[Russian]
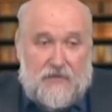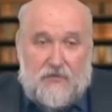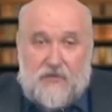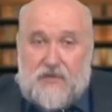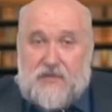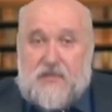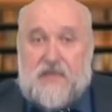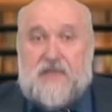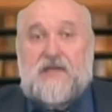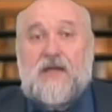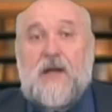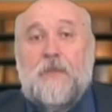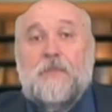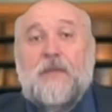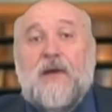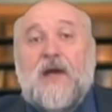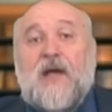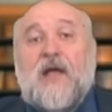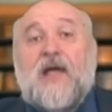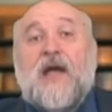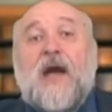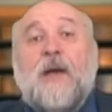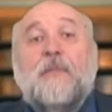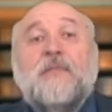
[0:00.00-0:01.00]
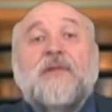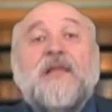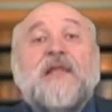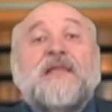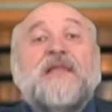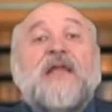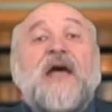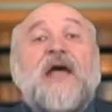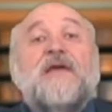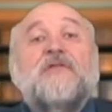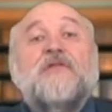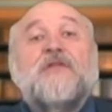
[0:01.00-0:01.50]
Так вот, э,
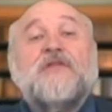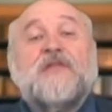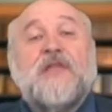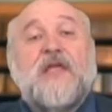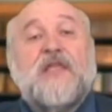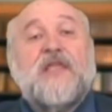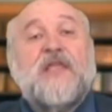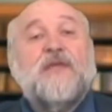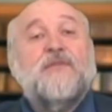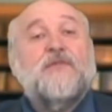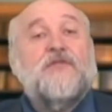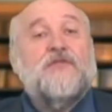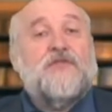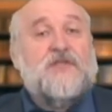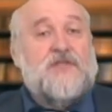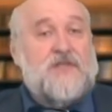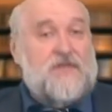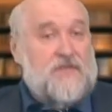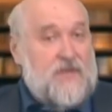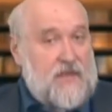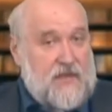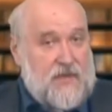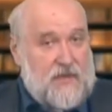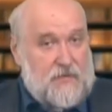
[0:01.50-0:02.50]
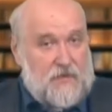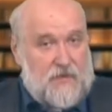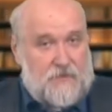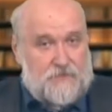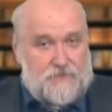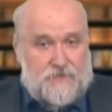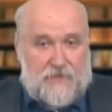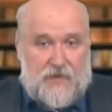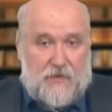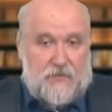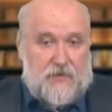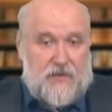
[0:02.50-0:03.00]
обладая вот такими вот
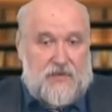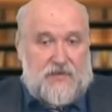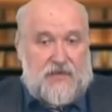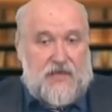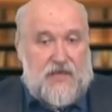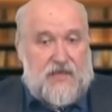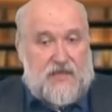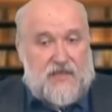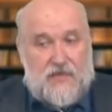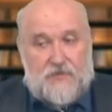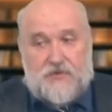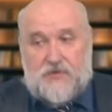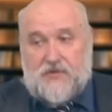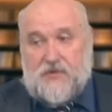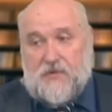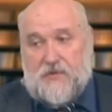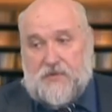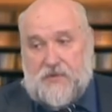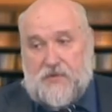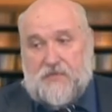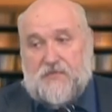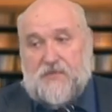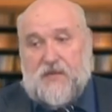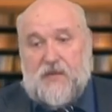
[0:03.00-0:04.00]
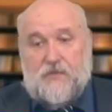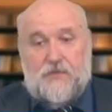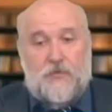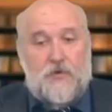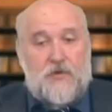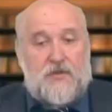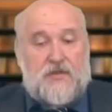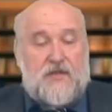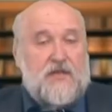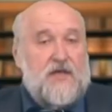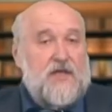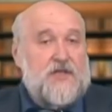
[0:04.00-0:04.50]
сведениями, обладая тем, что, в общем, не
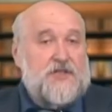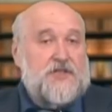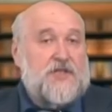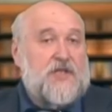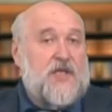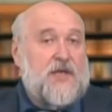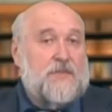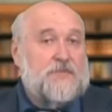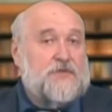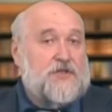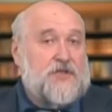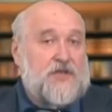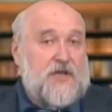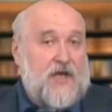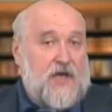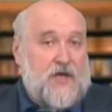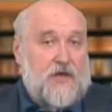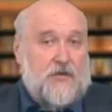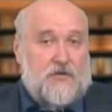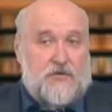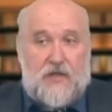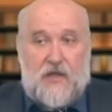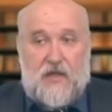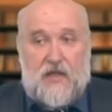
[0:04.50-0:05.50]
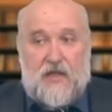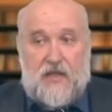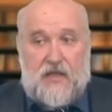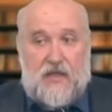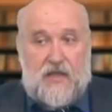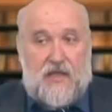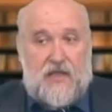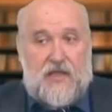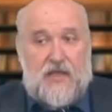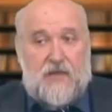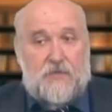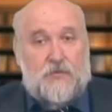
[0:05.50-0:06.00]
боги горшки обжигают,
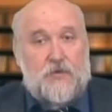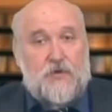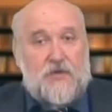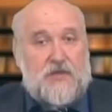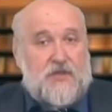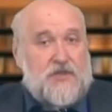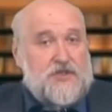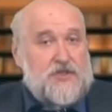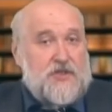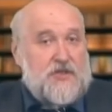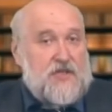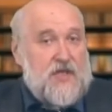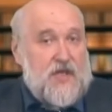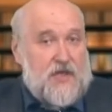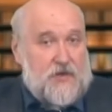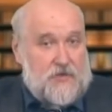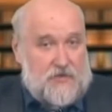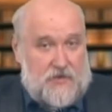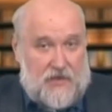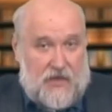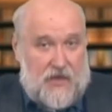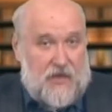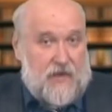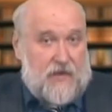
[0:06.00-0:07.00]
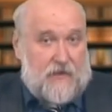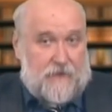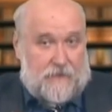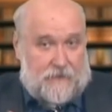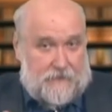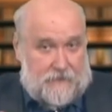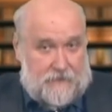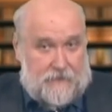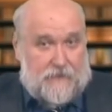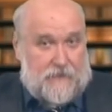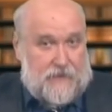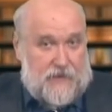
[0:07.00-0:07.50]
и не боги читают,
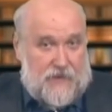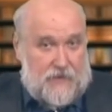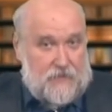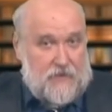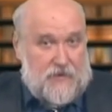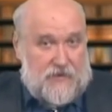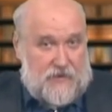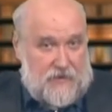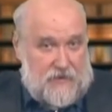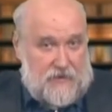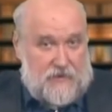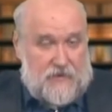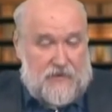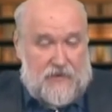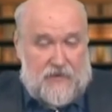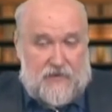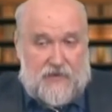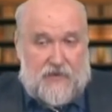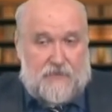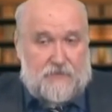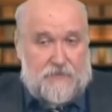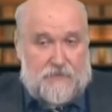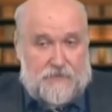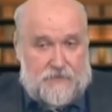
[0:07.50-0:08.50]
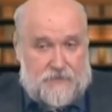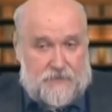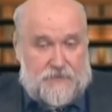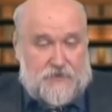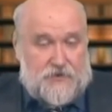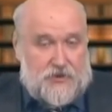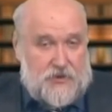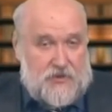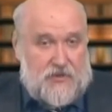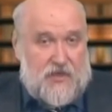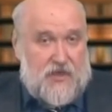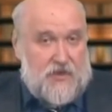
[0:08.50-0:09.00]
а э, химики, да,
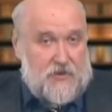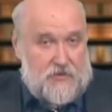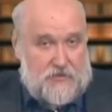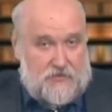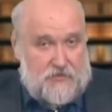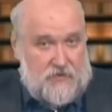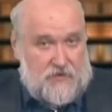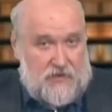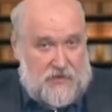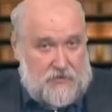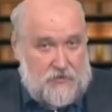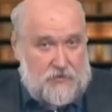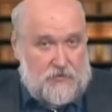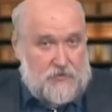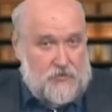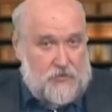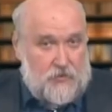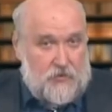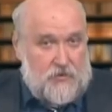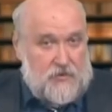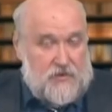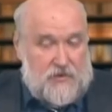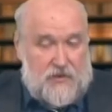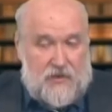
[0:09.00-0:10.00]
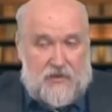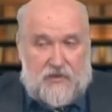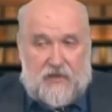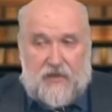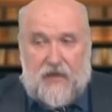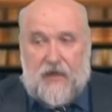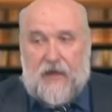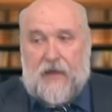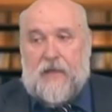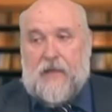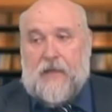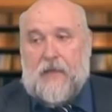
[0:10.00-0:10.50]
не, читают вот этот код
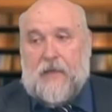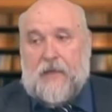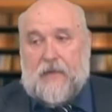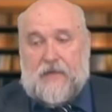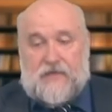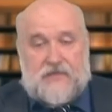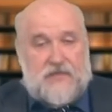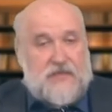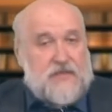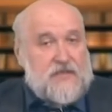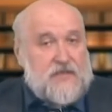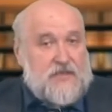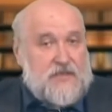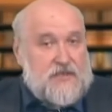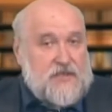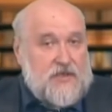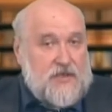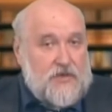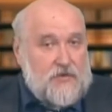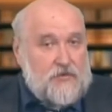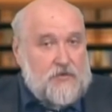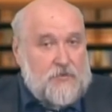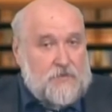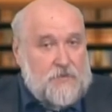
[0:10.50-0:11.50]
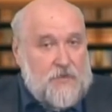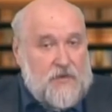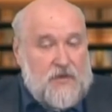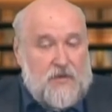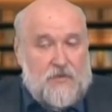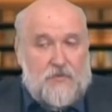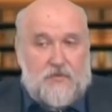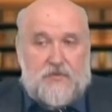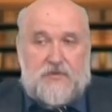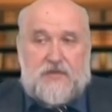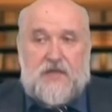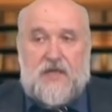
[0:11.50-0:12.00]
ДНК, синтезируют по
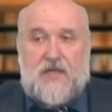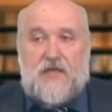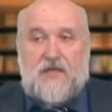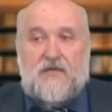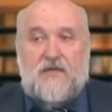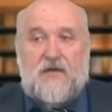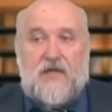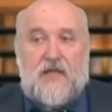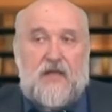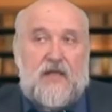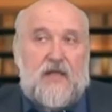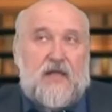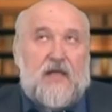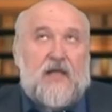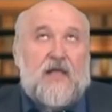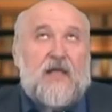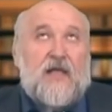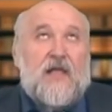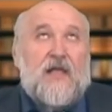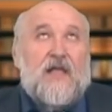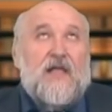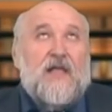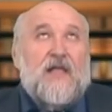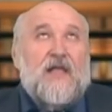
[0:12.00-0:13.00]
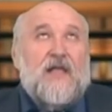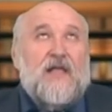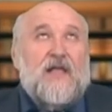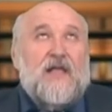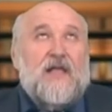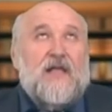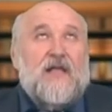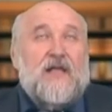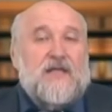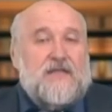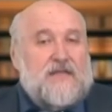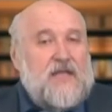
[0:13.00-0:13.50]
нему заново,
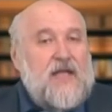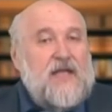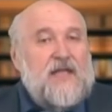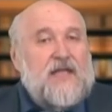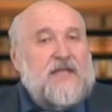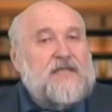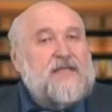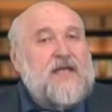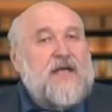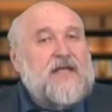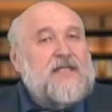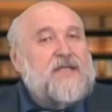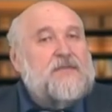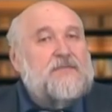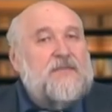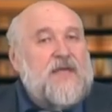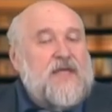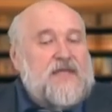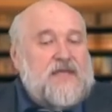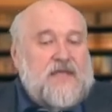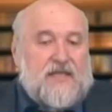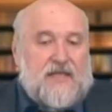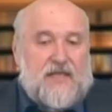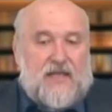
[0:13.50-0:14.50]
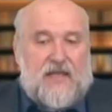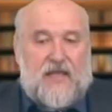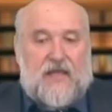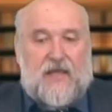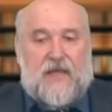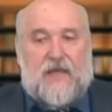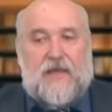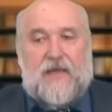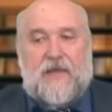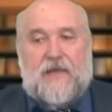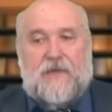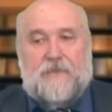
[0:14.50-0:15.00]
стали искать
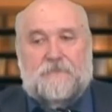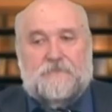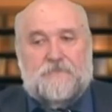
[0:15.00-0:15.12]
методы,